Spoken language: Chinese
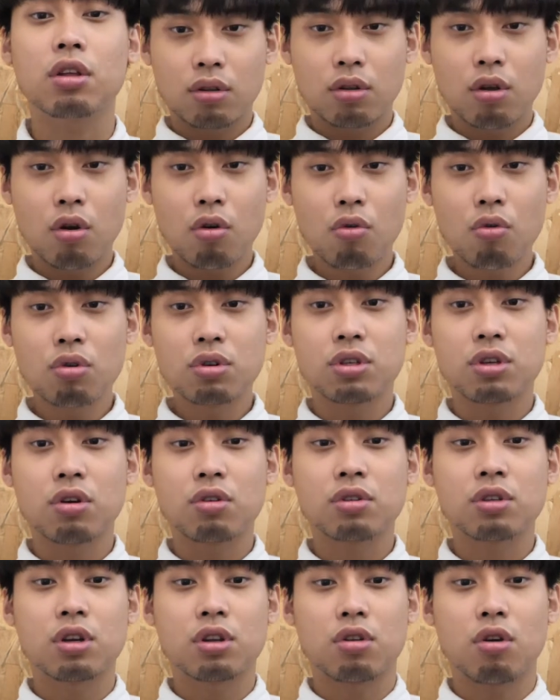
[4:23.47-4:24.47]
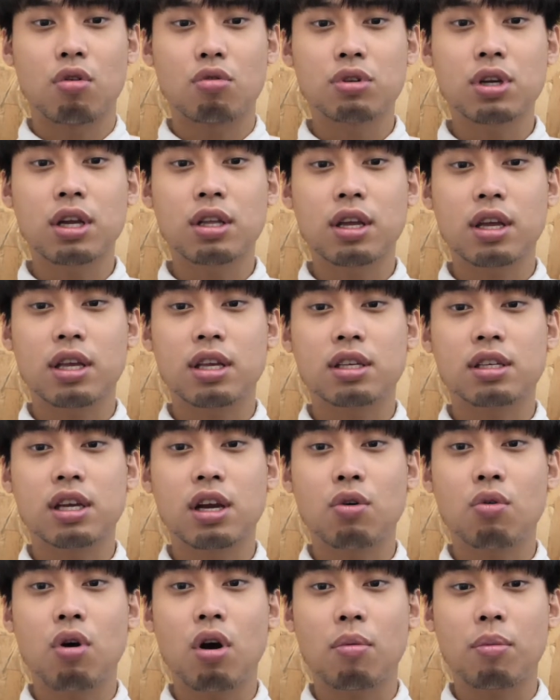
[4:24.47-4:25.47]
透过使用者头上的影
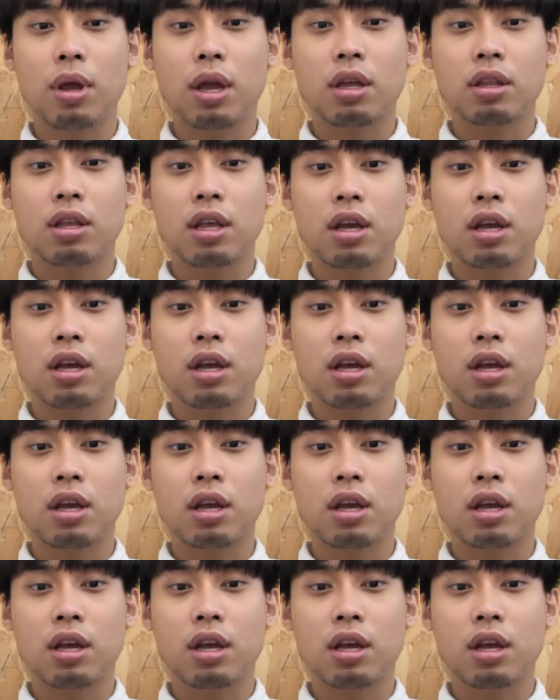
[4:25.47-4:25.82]
像画面，